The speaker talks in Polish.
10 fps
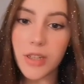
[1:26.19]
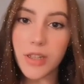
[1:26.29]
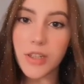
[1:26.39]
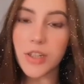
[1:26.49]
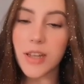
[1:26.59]

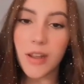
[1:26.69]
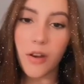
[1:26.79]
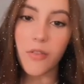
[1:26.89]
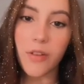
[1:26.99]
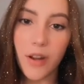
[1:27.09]
i czy
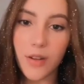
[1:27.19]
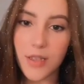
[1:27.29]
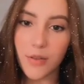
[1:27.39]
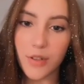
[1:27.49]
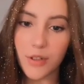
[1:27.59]
kiedykolwiek go
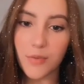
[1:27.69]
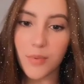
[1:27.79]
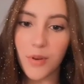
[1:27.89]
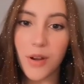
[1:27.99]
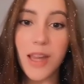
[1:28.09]
założę,
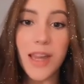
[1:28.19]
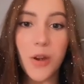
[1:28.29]
bo